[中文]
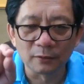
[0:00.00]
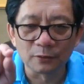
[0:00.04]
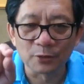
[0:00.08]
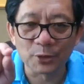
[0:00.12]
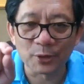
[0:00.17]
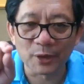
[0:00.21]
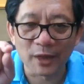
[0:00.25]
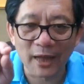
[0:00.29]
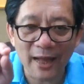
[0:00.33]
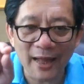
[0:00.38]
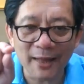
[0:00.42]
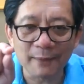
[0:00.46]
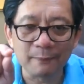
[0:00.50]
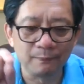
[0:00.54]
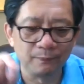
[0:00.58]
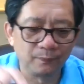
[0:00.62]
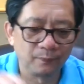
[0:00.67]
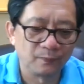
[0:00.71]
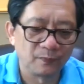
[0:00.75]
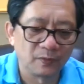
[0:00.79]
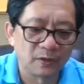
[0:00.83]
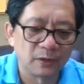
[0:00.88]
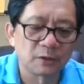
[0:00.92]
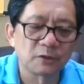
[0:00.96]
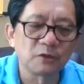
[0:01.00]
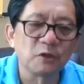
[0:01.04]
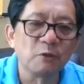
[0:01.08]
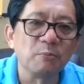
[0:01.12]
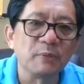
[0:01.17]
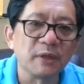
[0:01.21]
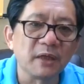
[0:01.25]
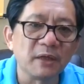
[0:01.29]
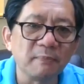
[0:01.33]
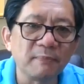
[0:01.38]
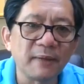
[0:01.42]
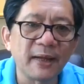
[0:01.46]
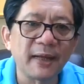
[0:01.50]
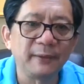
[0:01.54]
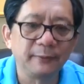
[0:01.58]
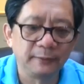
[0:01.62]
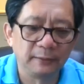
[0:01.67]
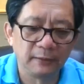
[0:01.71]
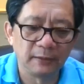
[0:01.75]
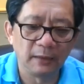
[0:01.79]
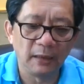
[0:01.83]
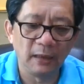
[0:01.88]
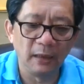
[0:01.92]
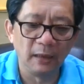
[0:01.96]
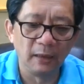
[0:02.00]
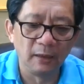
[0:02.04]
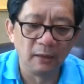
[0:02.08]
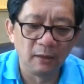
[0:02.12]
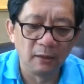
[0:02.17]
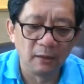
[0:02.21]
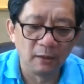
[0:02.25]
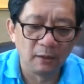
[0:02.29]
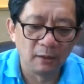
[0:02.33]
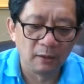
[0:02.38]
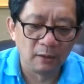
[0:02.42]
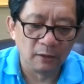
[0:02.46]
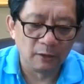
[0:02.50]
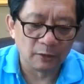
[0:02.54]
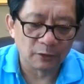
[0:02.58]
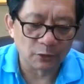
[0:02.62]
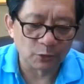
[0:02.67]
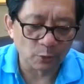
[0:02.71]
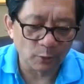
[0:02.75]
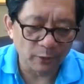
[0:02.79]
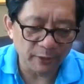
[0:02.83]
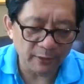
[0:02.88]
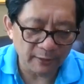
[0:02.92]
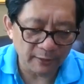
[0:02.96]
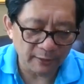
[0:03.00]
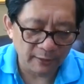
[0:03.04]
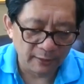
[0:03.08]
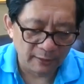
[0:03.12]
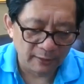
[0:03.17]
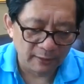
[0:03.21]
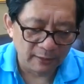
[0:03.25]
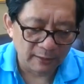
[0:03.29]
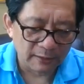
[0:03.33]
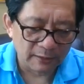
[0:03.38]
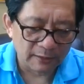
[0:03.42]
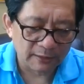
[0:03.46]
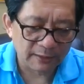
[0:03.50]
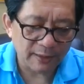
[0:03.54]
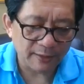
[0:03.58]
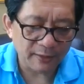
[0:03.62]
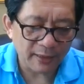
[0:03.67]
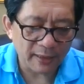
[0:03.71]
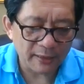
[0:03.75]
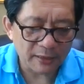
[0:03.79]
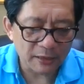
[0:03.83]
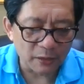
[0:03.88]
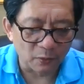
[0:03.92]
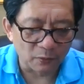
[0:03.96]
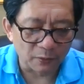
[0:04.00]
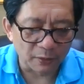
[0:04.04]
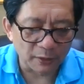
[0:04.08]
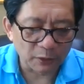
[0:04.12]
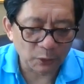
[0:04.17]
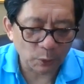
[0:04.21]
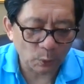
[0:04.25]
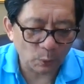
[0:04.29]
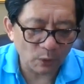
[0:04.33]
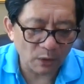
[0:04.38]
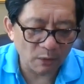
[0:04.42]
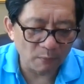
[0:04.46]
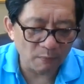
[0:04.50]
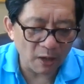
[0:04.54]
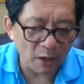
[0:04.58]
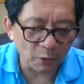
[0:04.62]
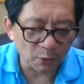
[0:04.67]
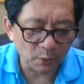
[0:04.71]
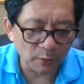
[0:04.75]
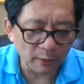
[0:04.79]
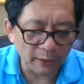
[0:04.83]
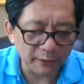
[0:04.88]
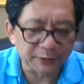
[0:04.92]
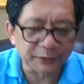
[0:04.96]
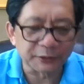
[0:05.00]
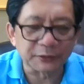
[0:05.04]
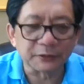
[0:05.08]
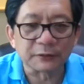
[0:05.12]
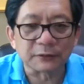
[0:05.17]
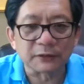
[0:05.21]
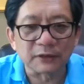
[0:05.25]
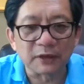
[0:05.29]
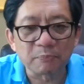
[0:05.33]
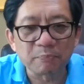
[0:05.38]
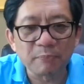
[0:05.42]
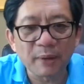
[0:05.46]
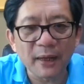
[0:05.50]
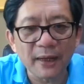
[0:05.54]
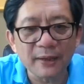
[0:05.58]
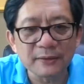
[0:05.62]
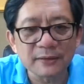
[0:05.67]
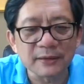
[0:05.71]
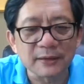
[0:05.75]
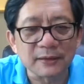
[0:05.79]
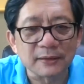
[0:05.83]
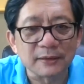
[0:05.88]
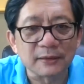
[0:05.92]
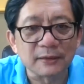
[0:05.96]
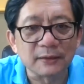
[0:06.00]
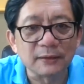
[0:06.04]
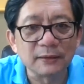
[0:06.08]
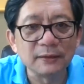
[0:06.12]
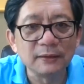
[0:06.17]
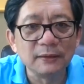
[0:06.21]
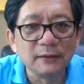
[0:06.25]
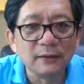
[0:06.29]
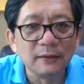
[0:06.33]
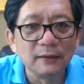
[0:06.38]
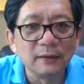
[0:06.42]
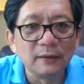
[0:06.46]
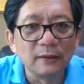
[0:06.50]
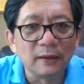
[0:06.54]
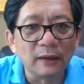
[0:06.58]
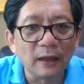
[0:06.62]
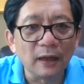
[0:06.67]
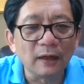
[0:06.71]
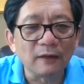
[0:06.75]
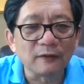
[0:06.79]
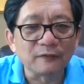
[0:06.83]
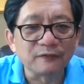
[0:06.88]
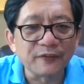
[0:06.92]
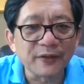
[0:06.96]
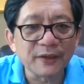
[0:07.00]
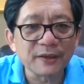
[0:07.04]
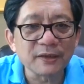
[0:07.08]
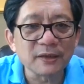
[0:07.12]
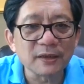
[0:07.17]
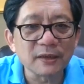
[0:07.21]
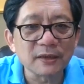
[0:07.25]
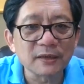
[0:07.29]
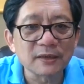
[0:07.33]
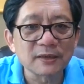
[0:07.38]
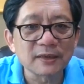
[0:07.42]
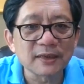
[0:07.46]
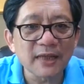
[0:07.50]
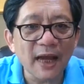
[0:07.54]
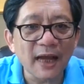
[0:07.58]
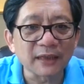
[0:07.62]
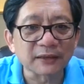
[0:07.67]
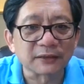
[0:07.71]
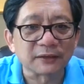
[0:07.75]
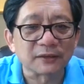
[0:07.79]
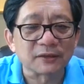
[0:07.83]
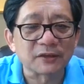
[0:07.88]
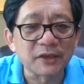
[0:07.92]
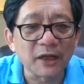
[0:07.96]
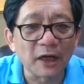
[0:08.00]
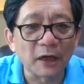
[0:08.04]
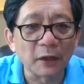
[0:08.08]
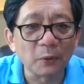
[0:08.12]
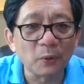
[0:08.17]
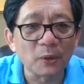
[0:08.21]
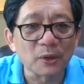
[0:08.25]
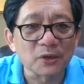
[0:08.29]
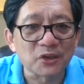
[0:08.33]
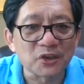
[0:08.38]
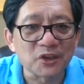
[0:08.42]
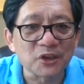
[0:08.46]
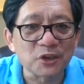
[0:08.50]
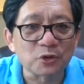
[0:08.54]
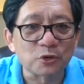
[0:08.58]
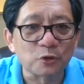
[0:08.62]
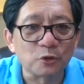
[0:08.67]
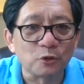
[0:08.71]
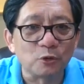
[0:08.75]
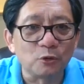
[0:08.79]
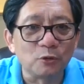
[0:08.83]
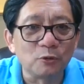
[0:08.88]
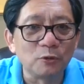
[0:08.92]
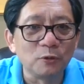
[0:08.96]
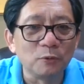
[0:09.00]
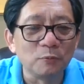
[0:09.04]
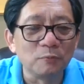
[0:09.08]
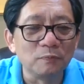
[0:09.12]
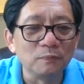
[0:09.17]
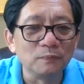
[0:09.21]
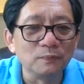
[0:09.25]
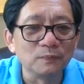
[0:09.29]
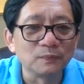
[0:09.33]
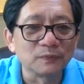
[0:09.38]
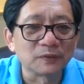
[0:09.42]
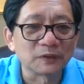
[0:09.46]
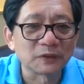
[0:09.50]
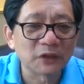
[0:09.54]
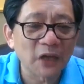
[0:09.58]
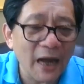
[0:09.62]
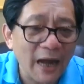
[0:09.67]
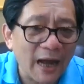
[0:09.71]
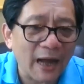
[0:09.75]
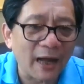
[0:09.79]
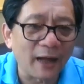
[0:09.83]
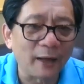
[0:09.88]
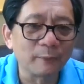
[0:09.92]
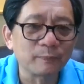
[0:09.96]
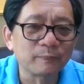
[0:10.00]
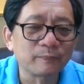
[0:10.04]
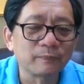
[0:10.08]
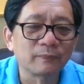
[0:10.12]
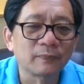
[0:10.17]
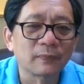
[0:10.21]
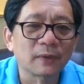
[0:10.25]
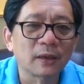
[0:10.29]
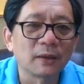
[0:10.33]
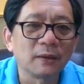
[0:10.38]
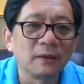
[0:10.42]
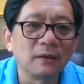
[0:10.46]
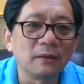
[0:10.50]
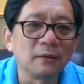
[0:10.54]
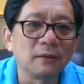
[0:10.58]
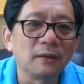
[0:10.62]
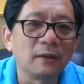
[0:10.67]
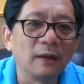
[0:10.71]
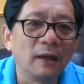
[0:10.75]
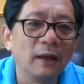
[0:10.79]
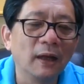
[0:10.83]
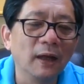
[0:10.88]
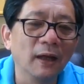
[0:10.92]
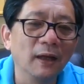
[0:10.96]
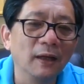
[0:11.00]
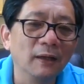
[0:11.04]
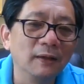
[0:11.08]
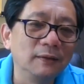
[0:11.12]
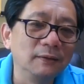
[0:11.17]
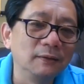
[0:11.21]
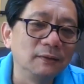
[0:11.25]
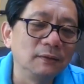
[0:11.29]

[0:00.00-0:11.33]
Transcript: 去看就明白啊，所以现在有人突然冒出来指责潘景银啊，飞机驾驶降落技术差，哈，